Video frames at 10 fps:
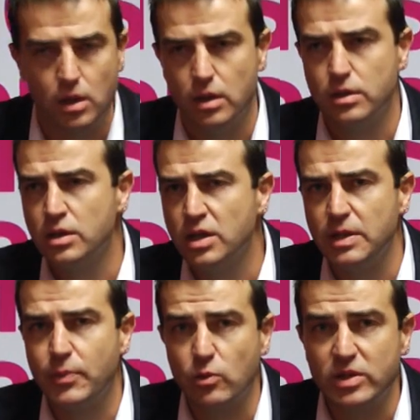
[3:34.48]
¿eh?
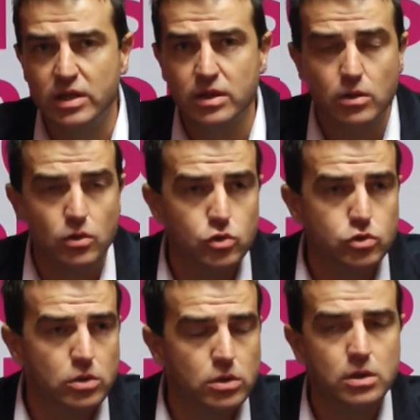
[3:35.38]
Y prometen
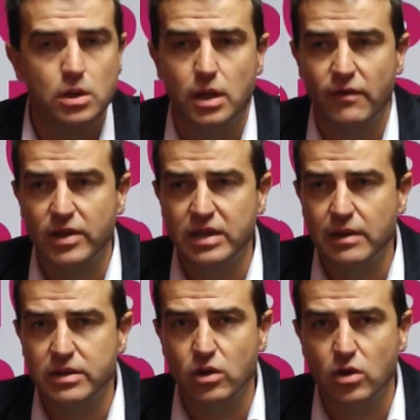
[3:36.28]
justo
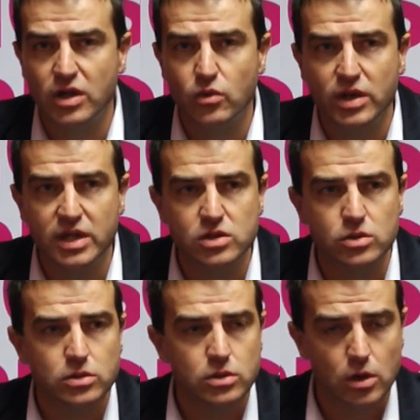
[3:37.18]
efectivamente lo que no han
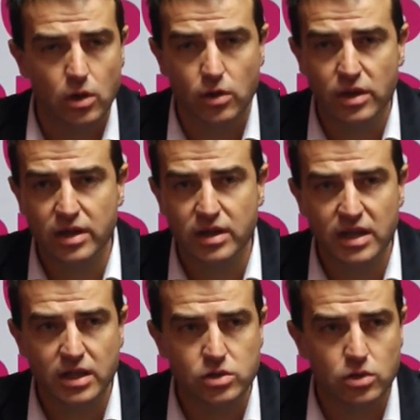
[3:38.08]
hecho o dicen que
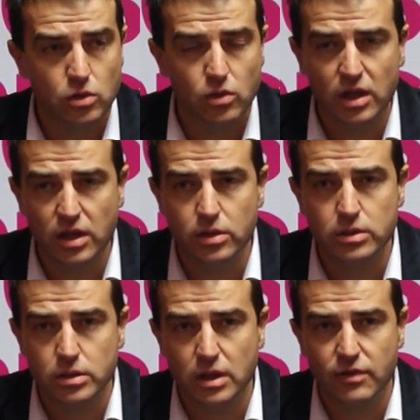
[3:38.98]
han hecho todo
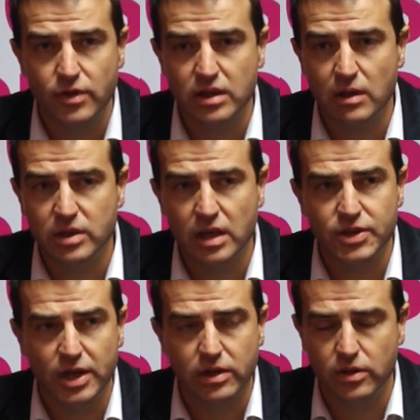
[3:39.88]
aquello que efectivamente han
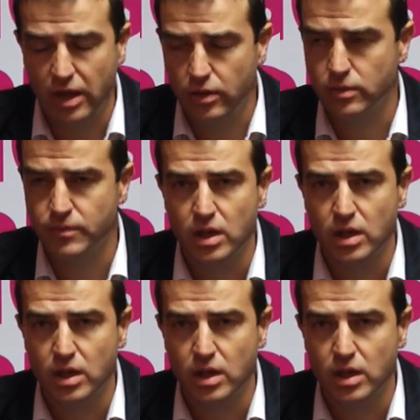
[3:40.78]
traicionado.